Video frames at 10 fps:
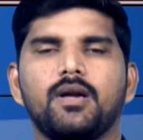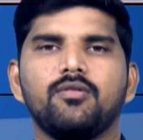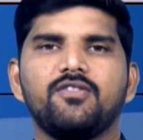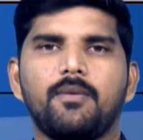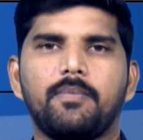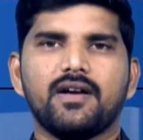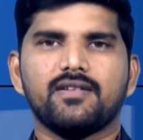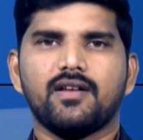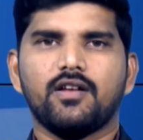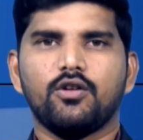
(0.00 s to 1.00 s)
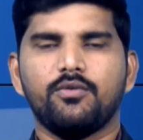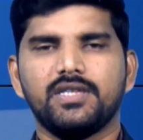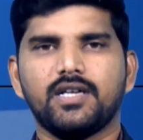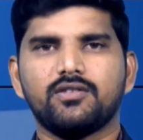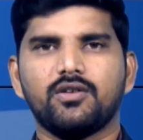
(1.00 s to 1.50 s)
ప్రభుత్వ
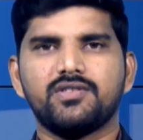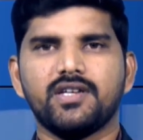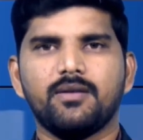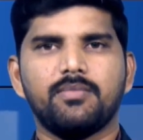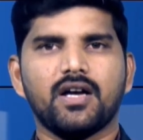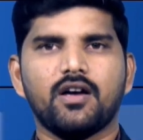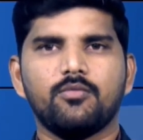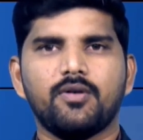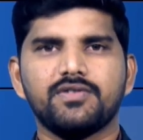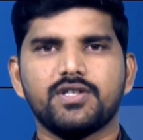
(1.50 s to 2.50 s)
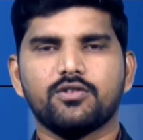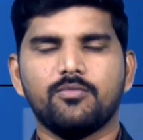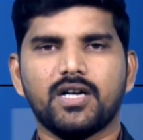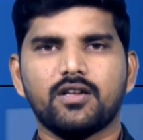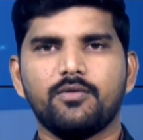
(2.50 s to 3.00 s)
పాఠశాలల్లో విద్యార్థులు చేరి బంగారు
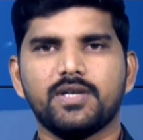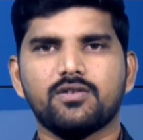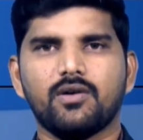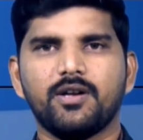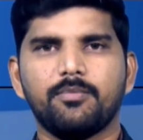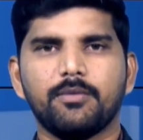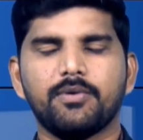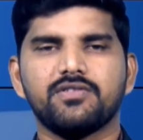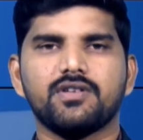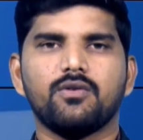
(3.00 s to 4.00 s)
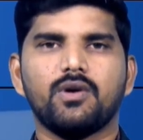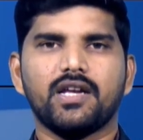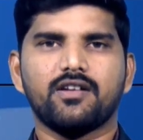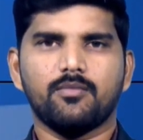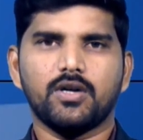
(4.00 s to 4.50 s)
భవిష్యత్కు బాటలు వేసుకోవాలని
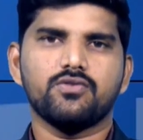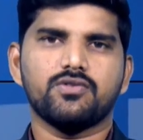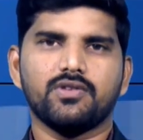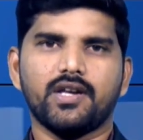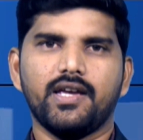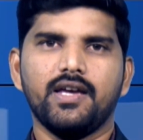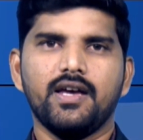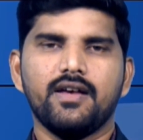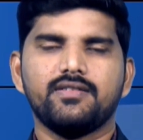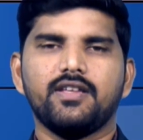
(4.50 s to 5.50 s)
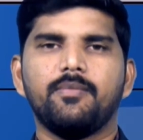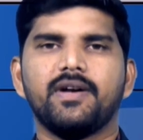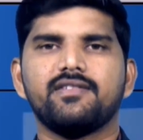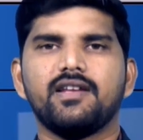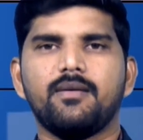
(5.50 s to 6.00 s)
పిలుపునిచ్చారు కలెక్టర్ మనోజ్ చౌదరి
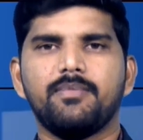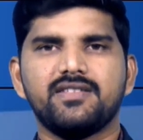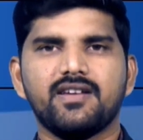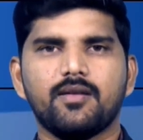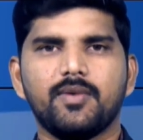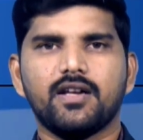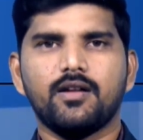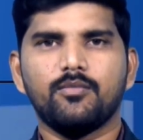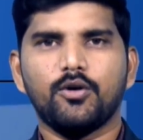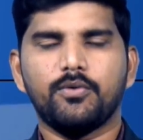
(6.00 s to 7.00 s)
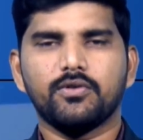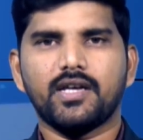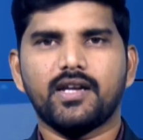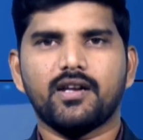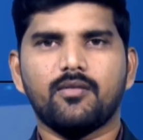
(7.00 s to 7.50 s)
సిద్దిపేట జిల్లా బెజ్జంకి మండలంలో
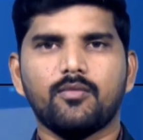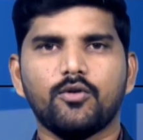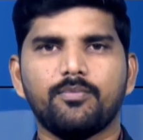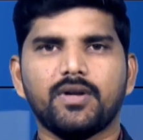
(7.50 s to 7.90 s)
పోతారం గ్రామంలో